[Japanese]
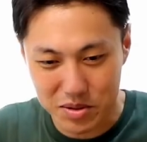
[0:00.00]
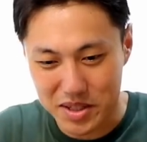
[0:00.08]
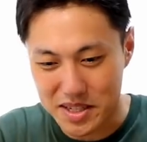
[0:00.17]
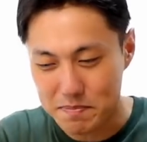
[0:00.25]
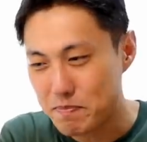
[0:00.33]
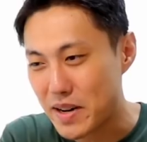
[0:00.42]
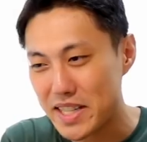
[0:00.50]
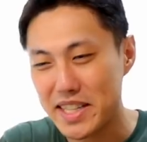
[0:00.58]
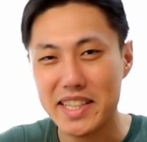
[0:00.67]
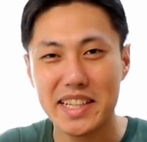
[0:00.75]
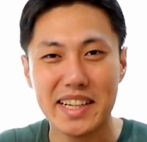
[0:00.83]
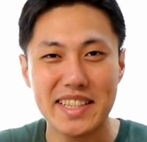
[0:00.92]
クラウドにいっ
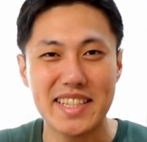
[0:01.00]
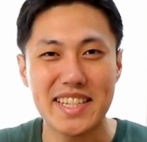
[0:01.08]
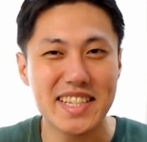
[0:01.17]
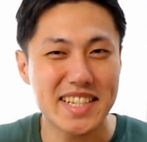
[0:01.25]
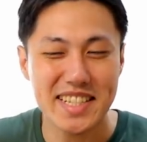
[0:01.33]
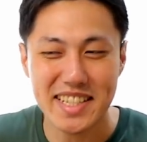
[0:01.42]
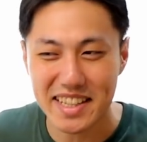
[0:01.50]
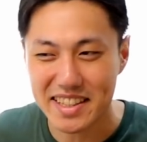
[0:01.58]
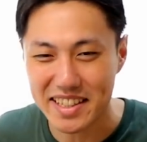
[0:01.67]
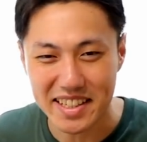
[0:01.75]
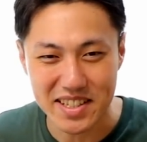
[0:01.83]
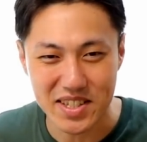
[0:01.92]
ぱいデータがチリチリ
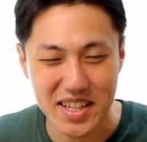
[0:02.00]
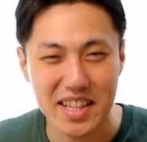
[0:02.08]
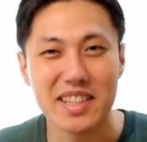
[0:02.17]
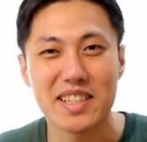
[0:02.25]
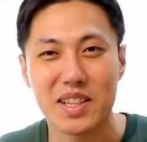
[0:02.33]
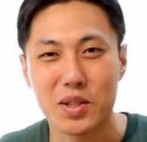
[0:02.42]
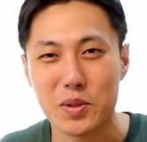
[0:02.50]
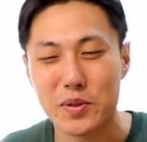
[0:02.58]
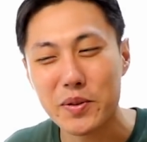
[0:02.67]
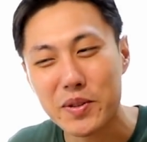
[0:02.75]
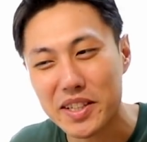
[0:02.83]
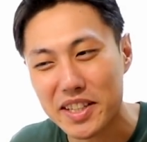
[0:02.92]
になってたりしてたんですけ
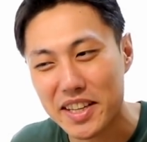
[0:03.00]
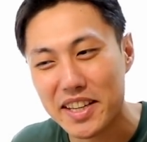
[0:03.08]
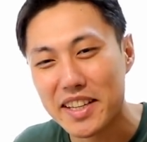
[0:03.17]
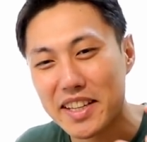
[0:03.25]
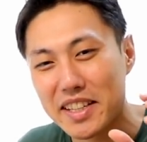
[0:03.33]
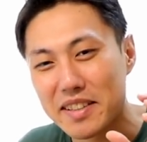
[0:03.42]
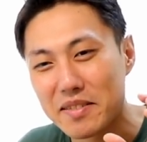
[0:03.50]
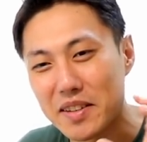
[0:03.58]
ど、その時に